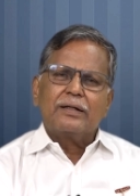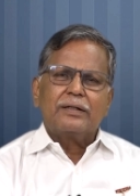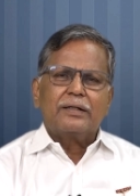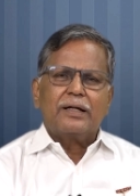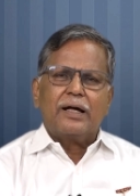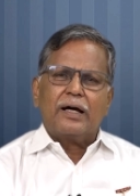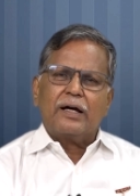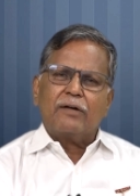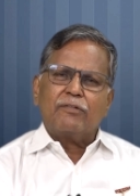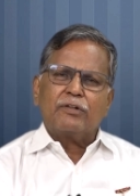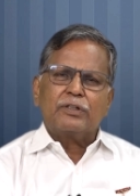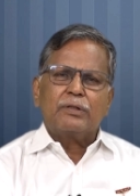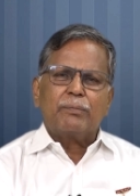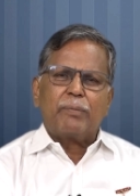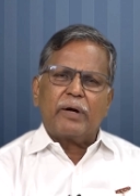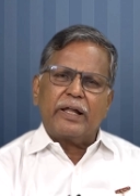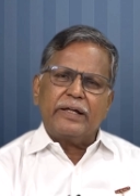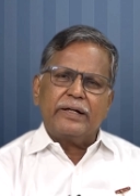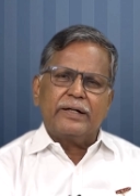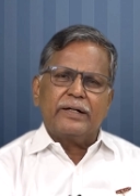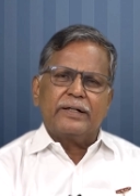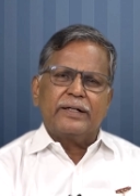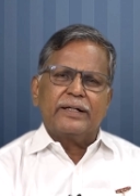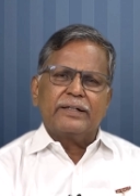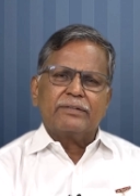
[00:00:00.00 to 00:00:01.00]
நான் வந்து
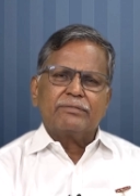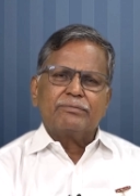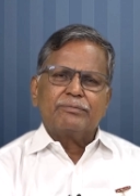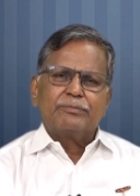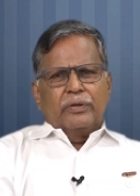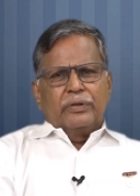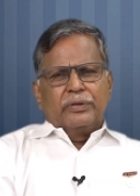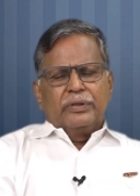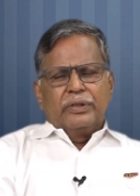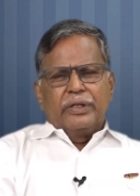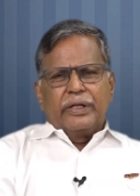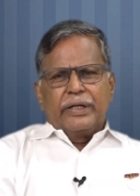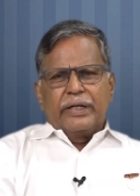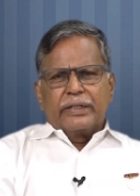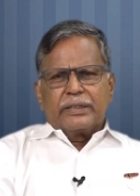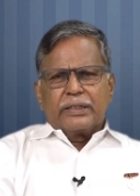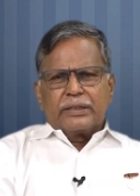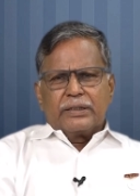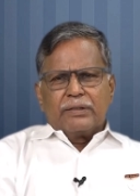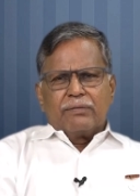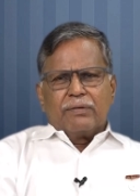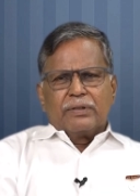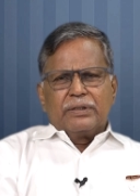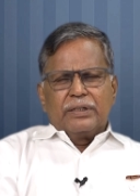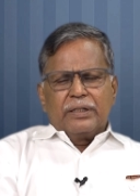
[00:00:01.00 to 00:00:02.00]
பழகிக்கிட்டேன் இந்த
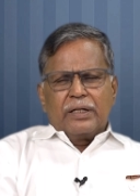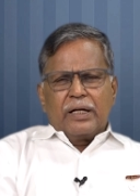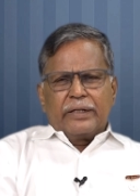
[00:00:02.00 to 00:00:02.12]
இயக்கத்தை வந்து